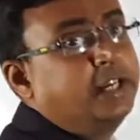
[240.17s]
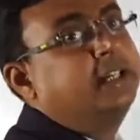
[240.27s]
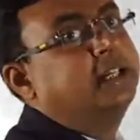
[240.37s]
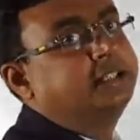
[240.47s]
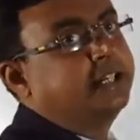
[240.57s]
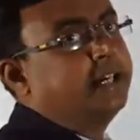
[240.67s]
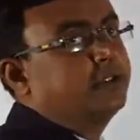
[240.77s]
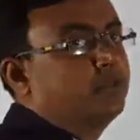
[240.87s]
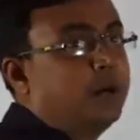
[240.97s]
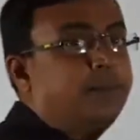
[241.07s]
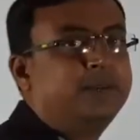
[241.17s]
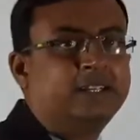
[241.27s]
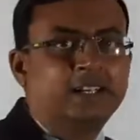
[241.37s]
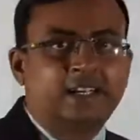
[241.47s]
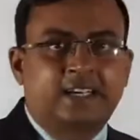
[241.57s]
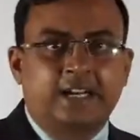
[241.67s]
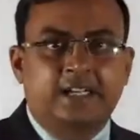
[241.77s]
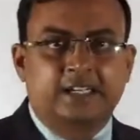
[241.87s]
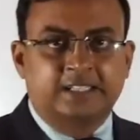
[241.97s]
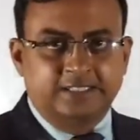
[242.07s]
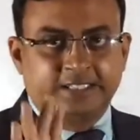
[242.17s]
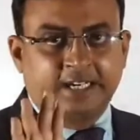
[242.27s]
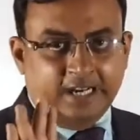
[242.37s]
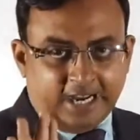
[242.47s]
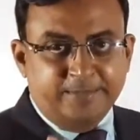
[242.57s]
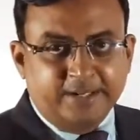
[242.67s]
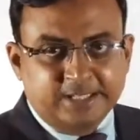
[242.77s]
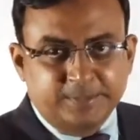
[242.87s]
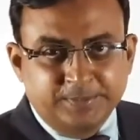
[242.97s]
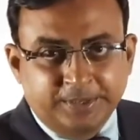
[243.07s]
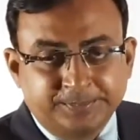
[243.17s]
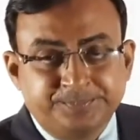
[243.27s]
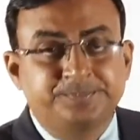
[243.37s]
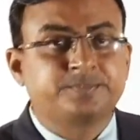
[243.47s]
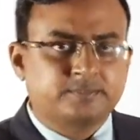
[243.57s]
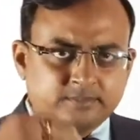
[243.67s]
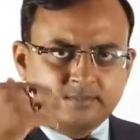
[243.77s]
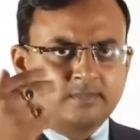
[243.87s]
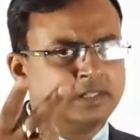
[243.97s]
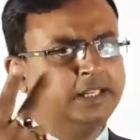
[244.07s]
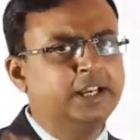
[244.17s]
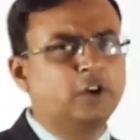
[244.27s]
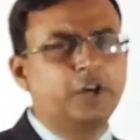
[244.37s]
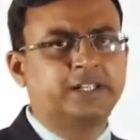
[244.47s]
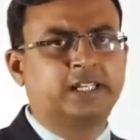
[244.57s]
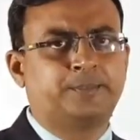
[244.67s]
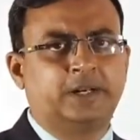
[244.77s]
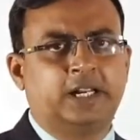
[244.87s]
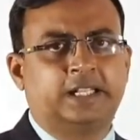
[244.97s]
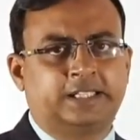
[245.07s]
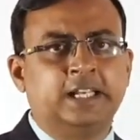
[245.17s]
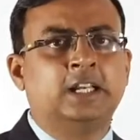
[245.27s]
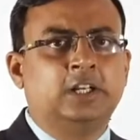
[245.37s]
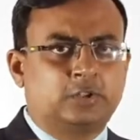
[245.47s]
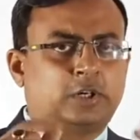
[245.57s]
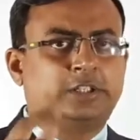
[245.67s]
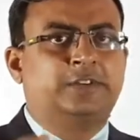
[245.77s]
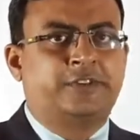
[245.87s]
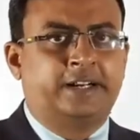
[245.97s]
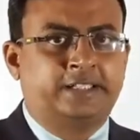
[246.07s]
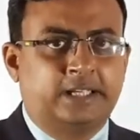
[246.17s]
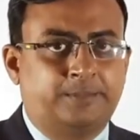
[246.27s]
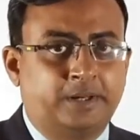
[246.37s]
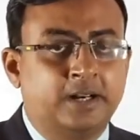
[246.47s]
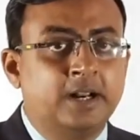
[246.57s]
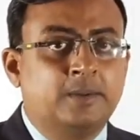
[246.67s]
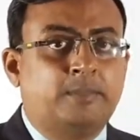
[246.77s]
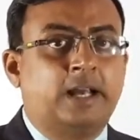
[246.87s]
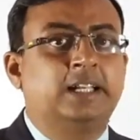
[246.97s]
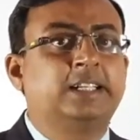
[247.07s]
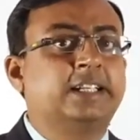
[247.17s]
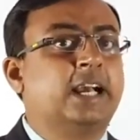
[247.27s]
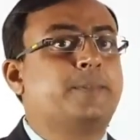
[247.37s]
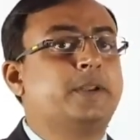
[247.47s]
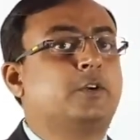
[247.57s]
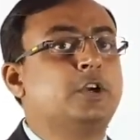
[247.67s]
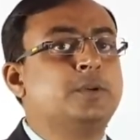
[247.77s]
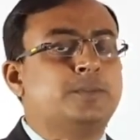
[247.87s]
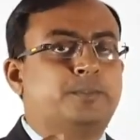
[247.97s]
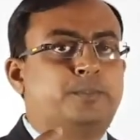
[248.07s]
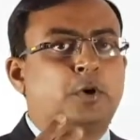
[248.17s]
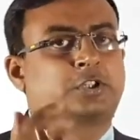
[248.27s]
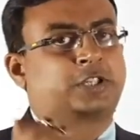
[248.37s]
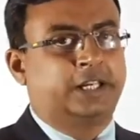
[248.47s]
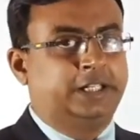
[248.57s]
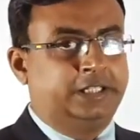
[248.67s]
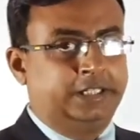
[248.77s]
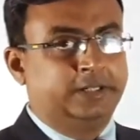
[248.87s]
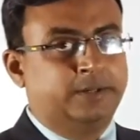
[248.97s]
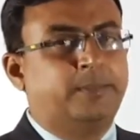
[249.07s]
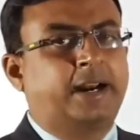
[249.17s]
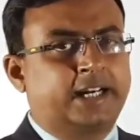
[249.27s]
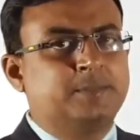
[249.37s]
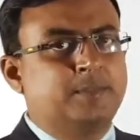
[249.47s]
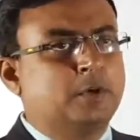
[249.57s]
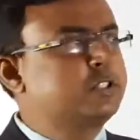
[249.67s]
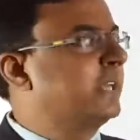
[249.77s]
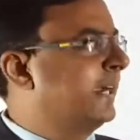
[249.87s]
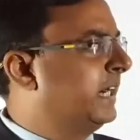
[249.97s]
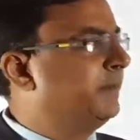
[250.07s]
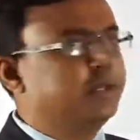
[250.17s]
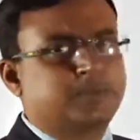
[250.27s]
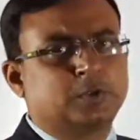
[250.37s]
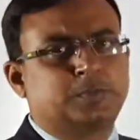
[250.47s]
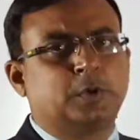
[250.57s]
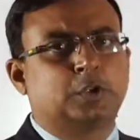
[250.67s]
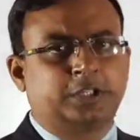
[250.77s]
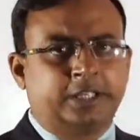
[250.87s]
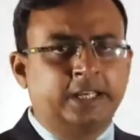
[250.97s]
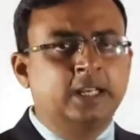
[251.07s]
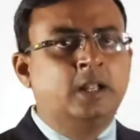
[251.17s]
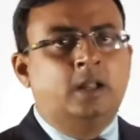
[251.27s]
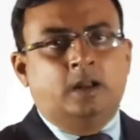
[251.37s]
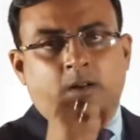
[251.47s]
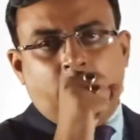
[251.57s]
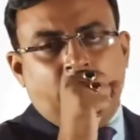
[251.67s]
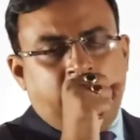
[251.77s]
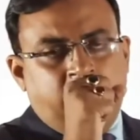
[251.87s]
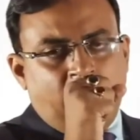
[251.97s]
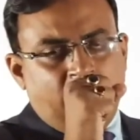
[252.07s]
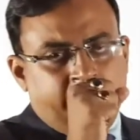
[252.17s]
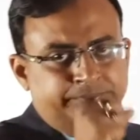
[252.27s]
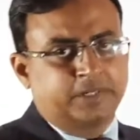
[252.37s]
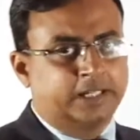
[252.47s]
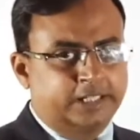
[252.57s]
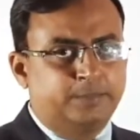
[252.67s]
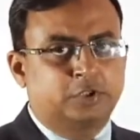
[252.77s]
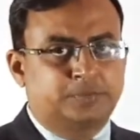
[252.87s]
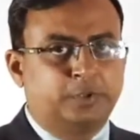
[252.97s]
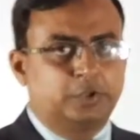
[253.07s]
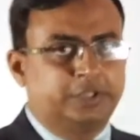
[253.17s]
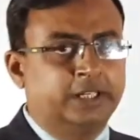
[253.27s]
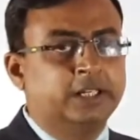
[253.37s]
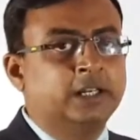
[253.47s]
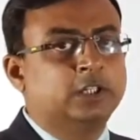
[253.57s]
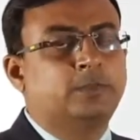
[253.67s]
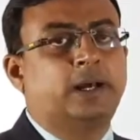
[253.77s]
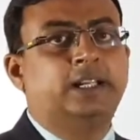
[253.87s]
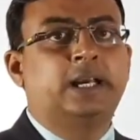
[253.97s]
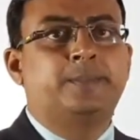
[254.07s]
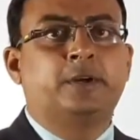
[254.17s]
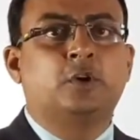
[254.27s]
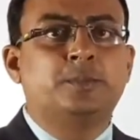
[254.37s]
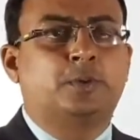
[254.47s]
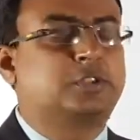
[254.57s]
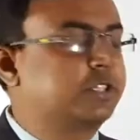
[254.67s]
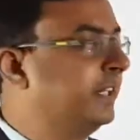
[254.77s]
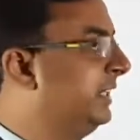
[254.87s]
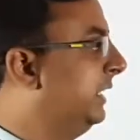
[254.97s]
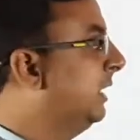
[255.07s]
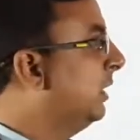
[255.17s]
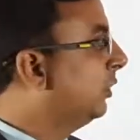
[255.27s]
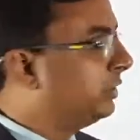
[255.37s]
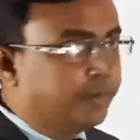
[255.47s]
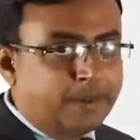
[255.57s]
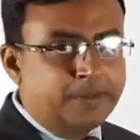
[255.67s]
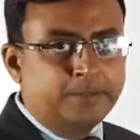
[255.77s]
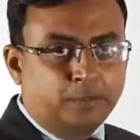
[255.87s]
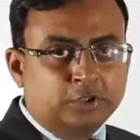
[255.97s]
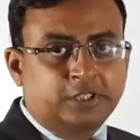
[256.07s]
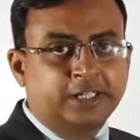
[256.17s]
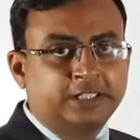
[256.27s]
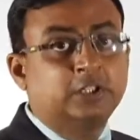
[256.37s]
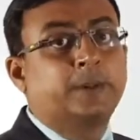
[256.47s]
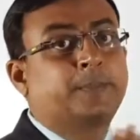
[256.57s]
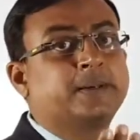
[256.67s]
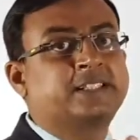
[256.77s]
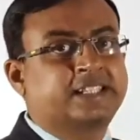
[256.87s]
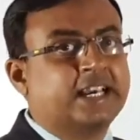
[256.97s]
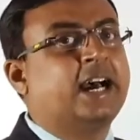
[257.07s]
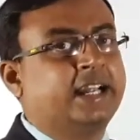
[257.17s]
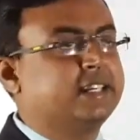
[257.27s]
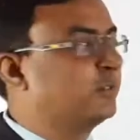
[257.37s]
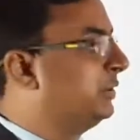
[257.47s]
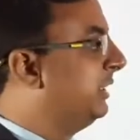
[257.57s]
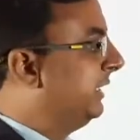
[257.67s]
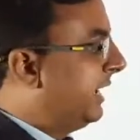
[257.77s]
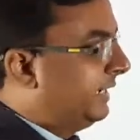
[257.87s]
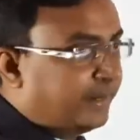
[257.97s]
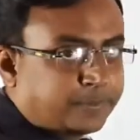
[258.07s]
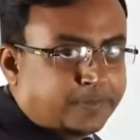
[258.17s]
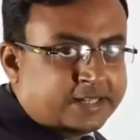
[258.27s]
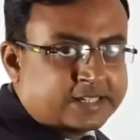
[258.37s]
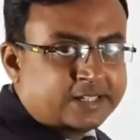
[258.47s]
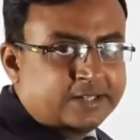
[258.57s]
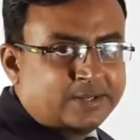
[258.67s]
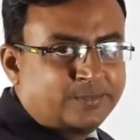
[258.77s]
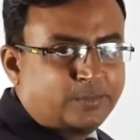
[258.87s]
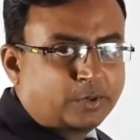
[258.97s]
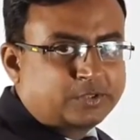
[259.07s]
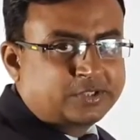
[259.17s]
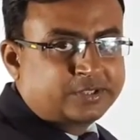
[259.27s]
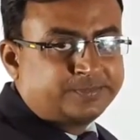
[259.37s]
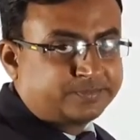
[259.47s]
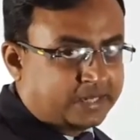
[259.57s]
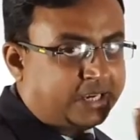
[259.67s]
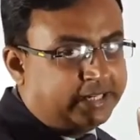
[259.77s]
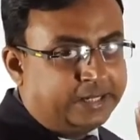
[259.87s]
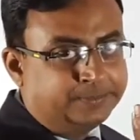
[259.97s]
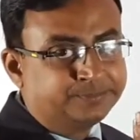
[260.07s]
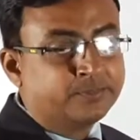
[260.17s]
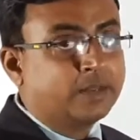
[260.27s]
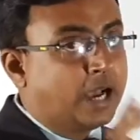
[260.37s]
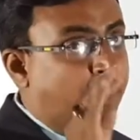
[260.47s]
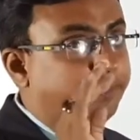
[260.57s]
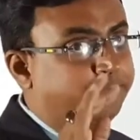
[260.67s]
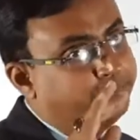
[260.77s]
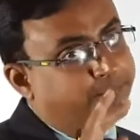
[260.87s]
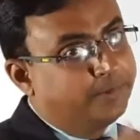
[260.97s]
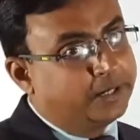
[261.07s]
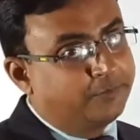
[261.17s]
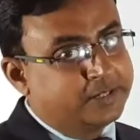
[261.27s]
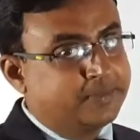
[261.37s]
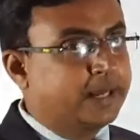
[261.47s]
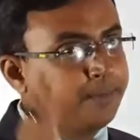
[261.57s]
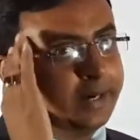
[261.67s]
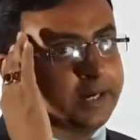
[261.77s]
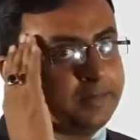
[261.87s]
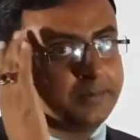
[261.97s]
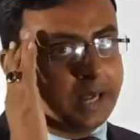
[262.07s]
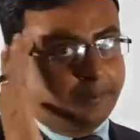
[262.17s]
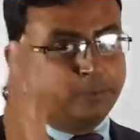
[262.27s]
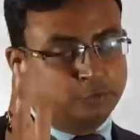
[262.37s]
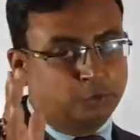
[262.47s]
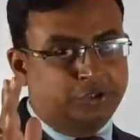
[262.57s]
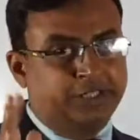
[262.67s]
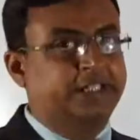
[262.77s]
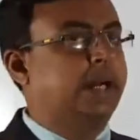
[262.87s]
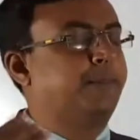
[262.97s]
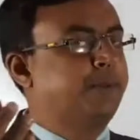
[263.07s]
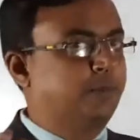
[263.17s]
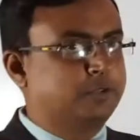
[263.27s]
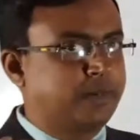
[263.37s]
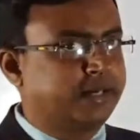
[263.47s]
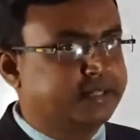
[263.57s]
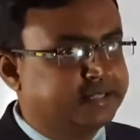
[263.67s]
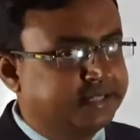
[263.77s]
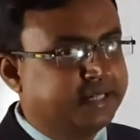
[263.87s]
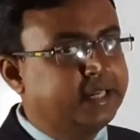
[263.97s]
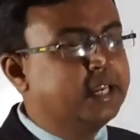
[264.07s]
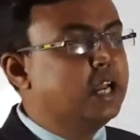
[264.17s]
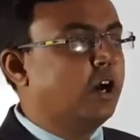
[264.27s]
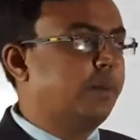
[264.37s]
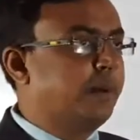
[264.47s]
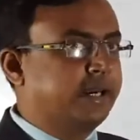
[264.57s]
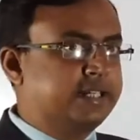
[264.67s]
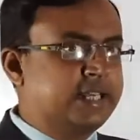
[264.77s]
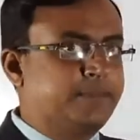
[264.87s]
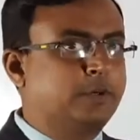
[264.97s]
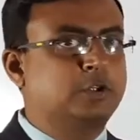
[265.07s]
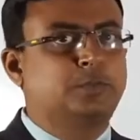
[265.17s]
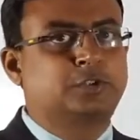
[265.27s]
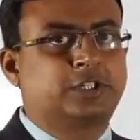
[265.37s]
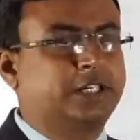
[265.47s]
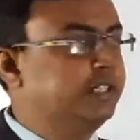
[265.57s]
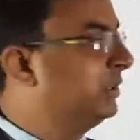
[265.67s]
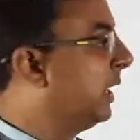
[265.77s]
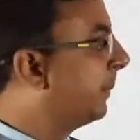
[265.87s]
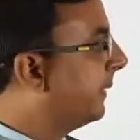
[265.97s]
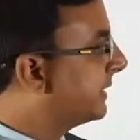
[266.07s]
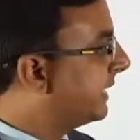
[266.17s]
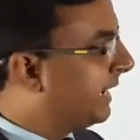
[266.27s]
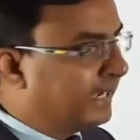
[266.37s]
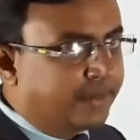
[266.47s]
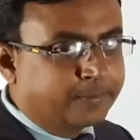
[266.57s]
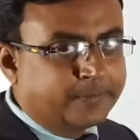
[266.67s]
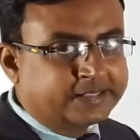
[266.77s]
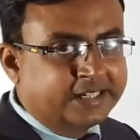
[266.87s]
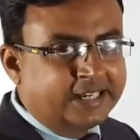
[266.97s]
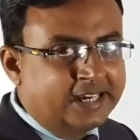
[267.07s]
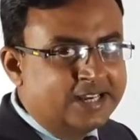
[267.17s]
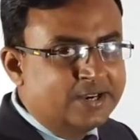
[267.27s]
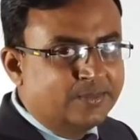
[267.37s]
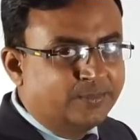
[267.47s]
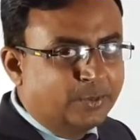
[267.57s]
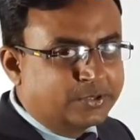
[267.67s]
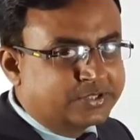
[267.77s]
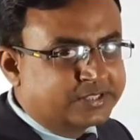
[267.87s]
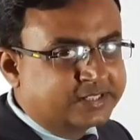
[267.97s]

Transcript: है या चेक है इसको आप क्रेडिट कर दीजिएगा आई बात समझ में एक और एग्जाम्पल ले लेते हैं थोड़ा डिफरेंट एग्जाम्पल मान लीजिए कि आपने कोई बुक्स खरीदी मार्केट में बुक्स एकेडमिक्स बुक्स भी होती हैं अदर बुक्स भी होती हैं तो मान लीजिए आपने कोई बुक्स खरीदी तो जब आपने बुक्स खरीदी तो आपके पास क्या आया सोचिए या ही आपके पास बुक्स आई ना अब बट आप इस माइंड में आपको सोचिए कि आपने बुक्स मार्केट से गए और मार्केट से आपने कुछ बुक्स खरीदी तो आपके पास क्या आया आपके पास आया बुक्स